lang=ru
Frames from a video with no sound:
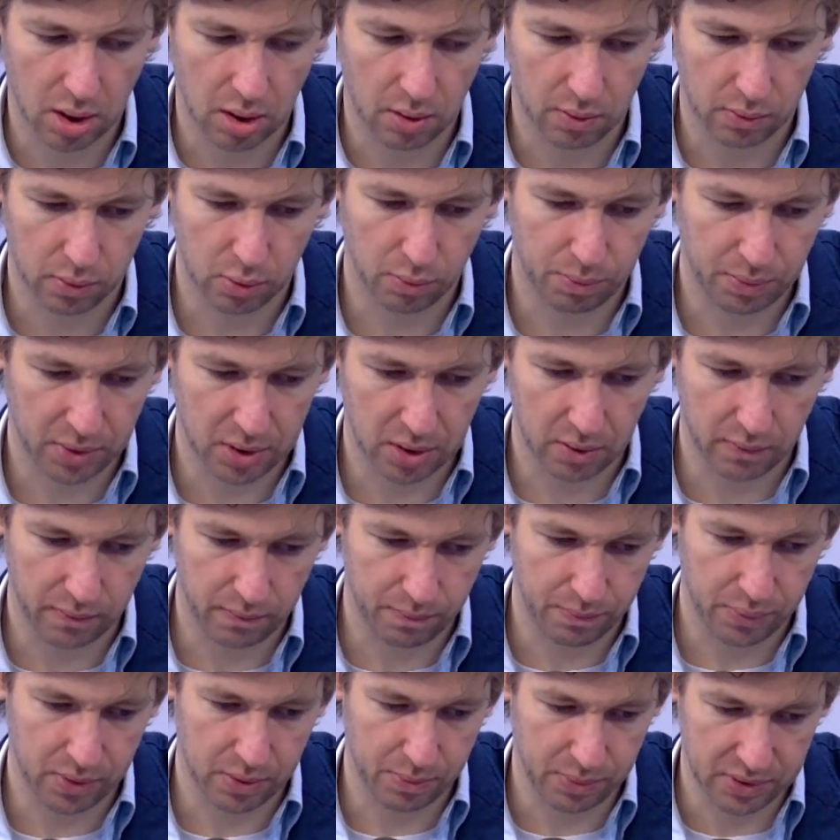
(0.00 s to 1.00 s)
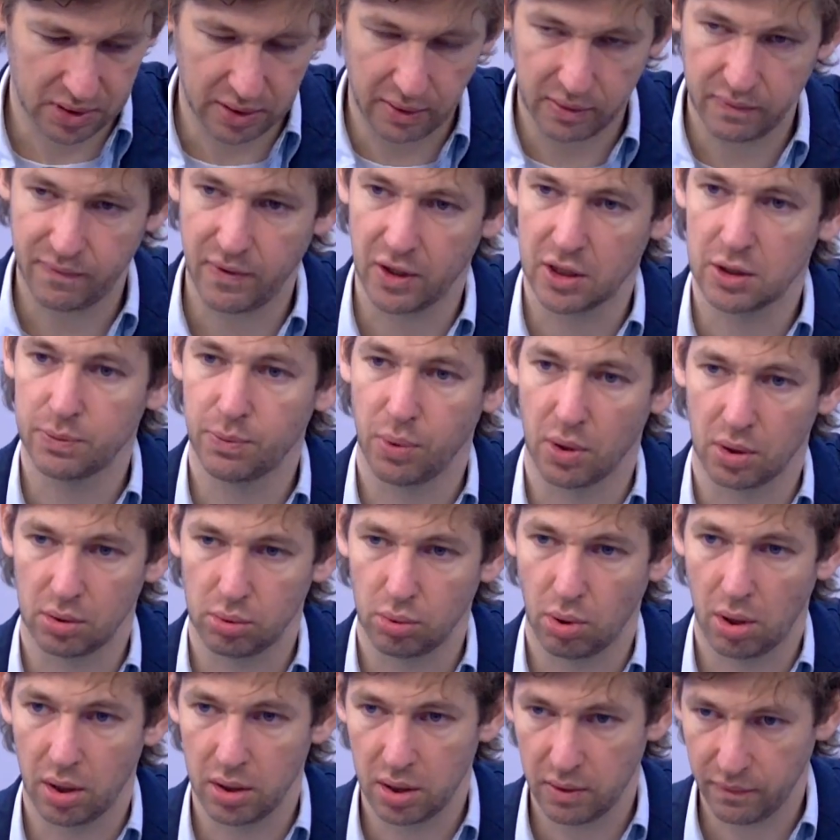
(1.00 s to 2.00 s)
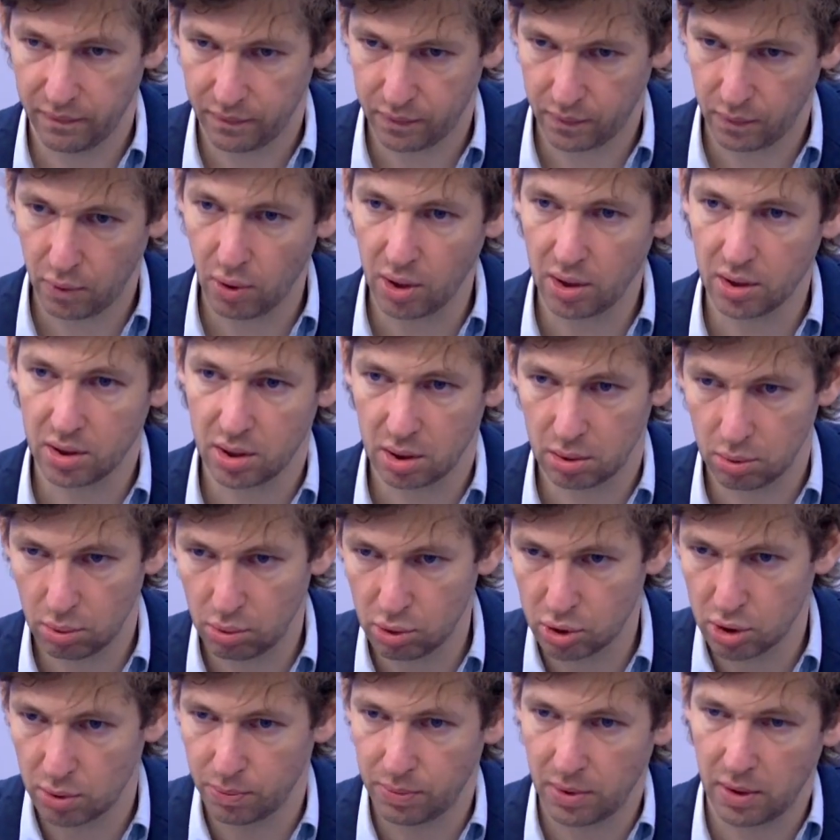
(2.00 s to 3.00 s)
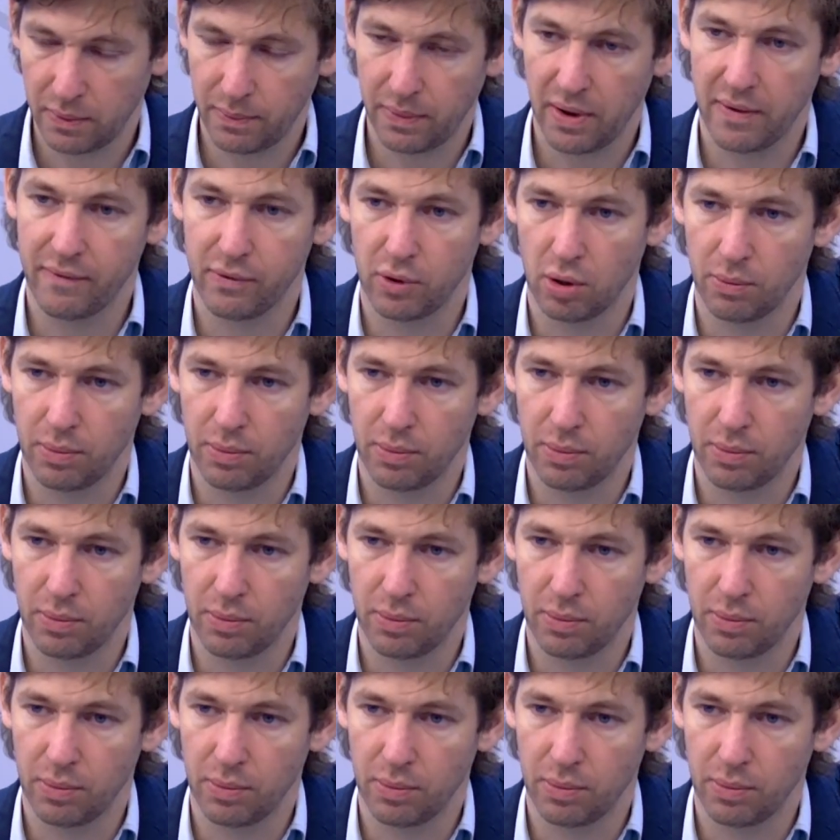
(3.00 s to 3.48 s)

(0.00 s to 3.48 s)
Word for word: ну, поставить в экспорт, только не в городе, но уже по... по... Как